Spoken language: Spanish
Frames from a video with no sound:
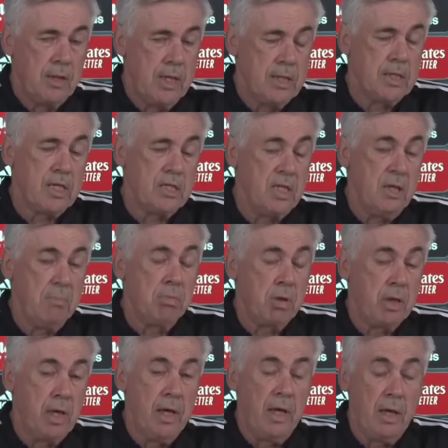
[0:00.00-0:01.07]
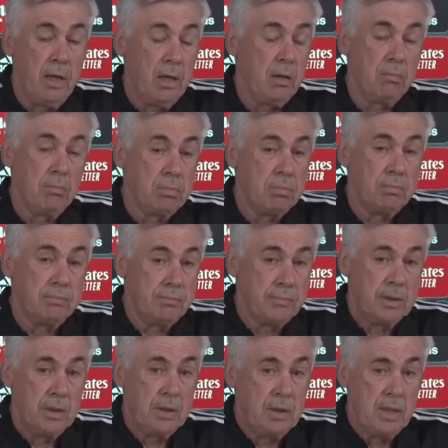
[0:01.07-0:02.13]
es así porque
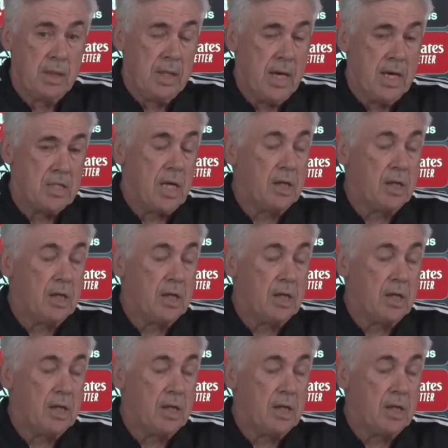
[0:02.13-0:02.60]
es